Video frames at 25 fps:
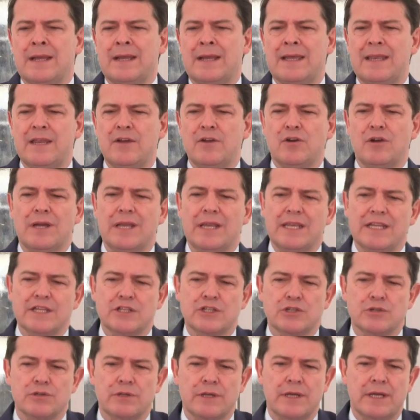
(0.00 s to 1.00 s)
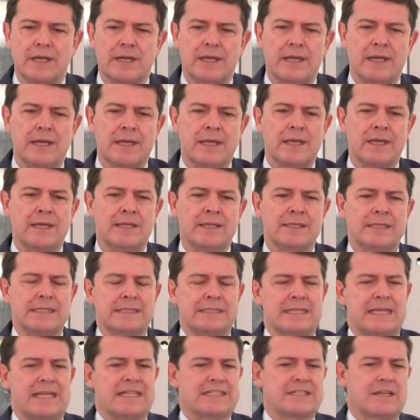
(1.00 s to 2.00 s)
Creo que el hecho de que
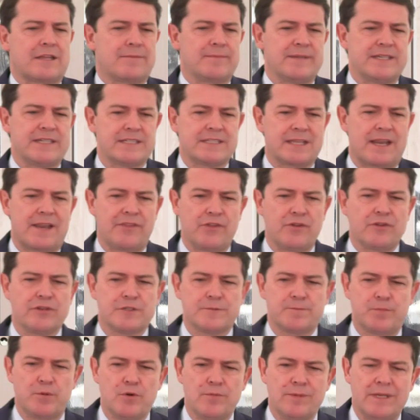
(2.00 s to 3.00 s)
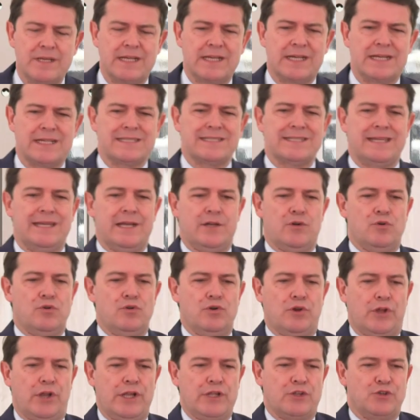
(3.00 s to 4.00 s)
desde las administraciones públicas y, en
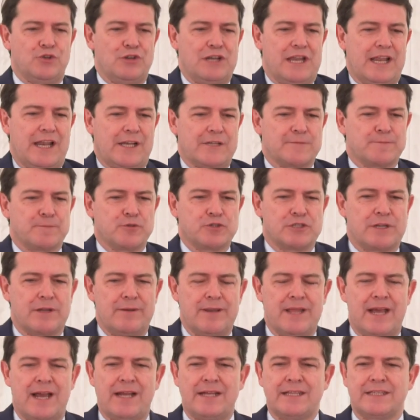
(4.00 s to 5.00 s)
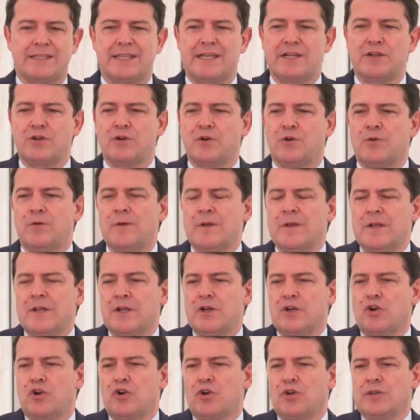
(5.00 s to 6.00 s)
concreto, y la responsabilidad que tengo
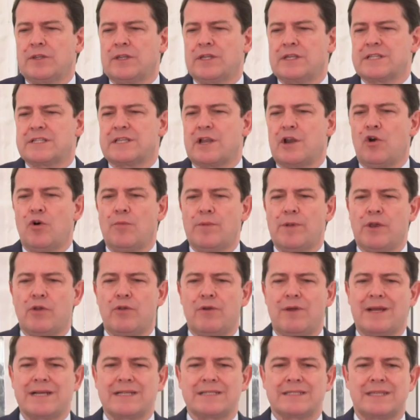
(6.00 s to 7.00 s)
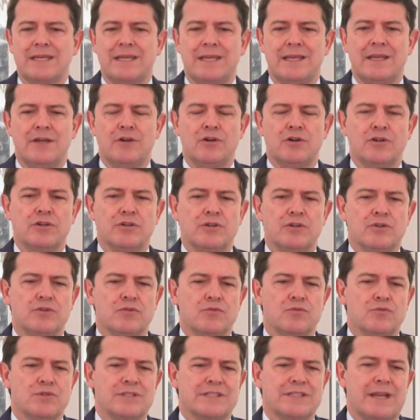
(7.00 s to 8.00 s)
desde el Gobierno de Castilla y León,
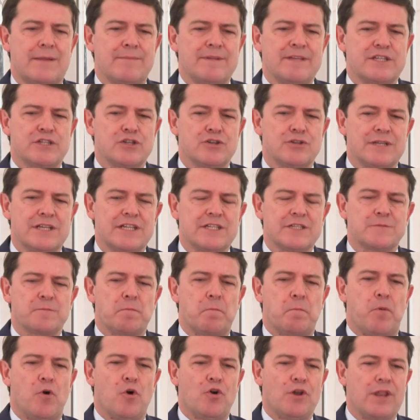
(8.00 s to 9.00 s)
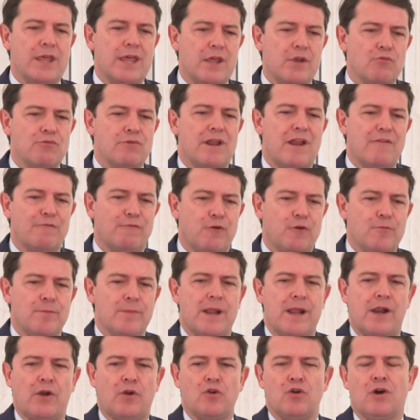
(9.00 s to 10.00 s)
nuestra misión es poner una
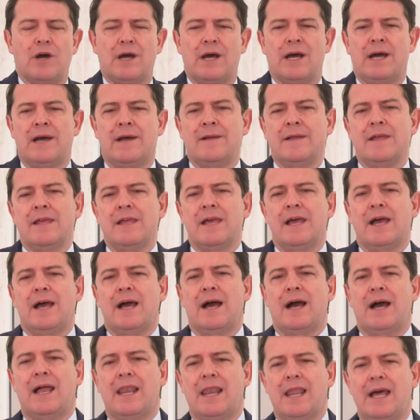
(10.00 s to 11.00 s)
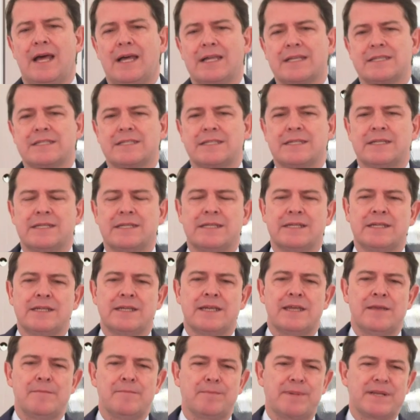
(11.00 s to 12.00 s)
alfombra roja a las
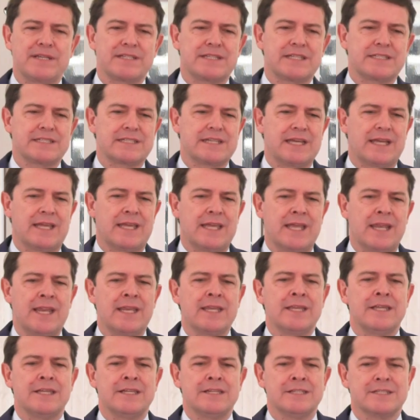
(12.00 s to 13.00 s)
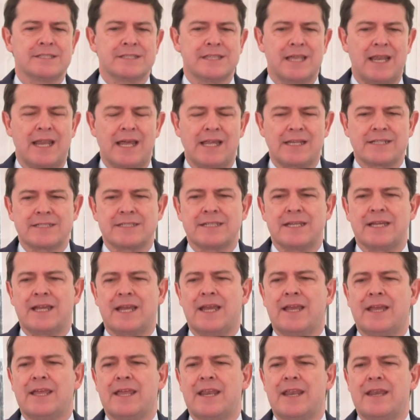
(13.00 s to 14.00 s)
eh, empresas que quieren instalarse,
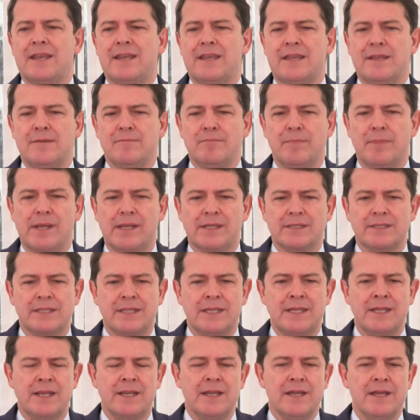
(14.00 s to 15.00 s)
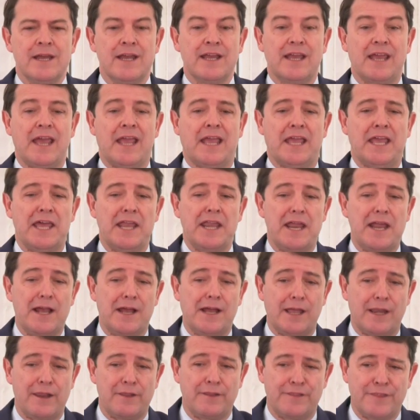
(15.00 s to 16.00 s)
que quieren invertir, que quieren
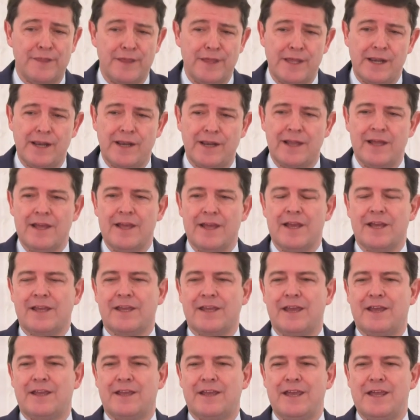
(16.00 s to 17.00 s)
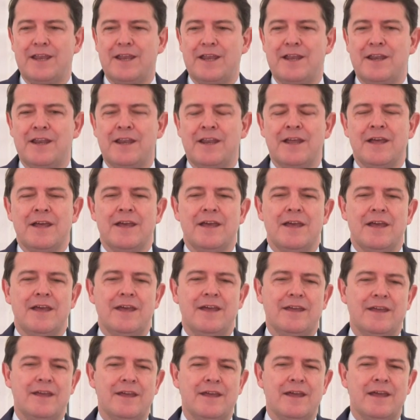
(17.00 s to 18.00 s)
crecer, que quieren
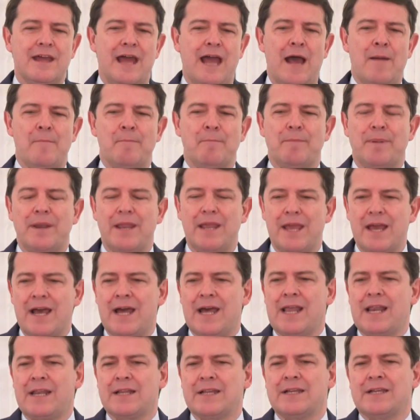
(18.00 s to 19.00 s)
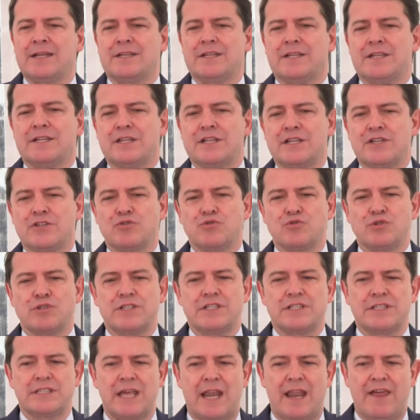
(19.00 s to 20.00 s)
eh, ampliar eh, sus
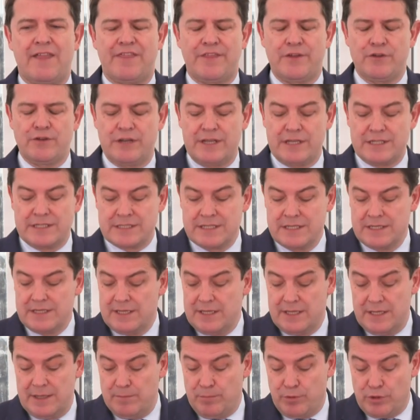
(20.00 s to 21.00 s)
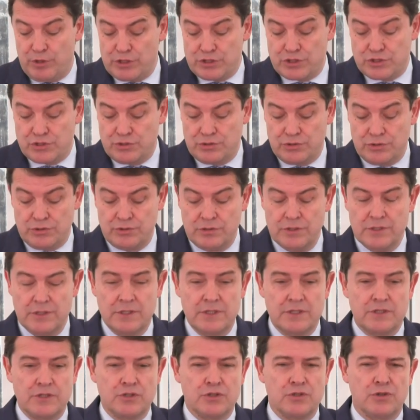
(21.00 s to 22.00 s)
instalaciones y por eso
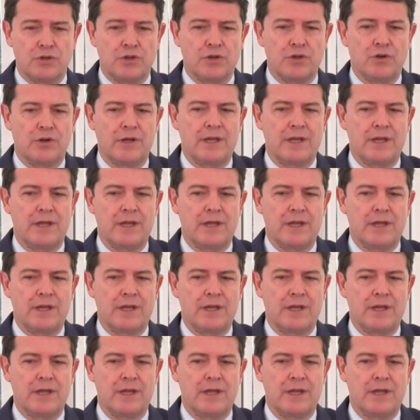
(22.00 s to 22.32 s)
yo creo